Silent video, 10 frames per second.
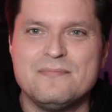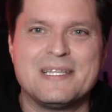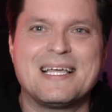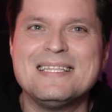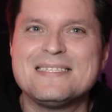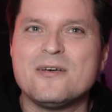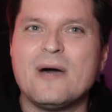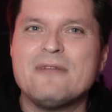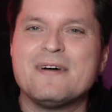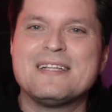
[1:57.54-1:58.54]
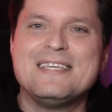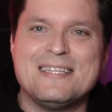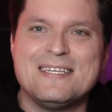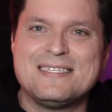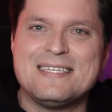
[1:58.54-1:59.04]
Man kann es auch einfach nicht
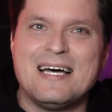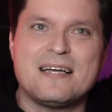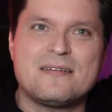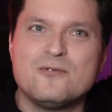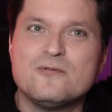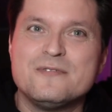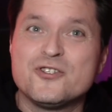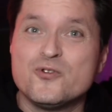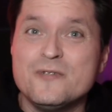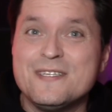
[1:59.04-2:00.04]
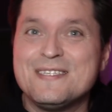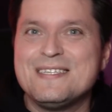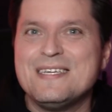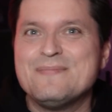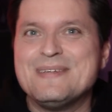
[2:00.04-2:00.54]
anders sagen. Unser
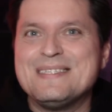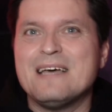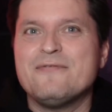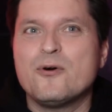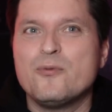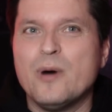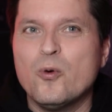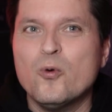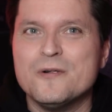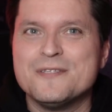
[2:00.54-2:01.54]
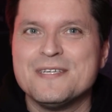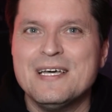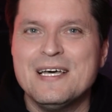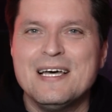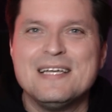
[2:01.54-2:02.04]
Schulsystem ist einfach überholt.
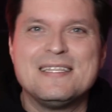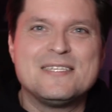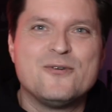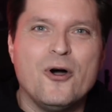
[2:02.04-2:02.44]
Das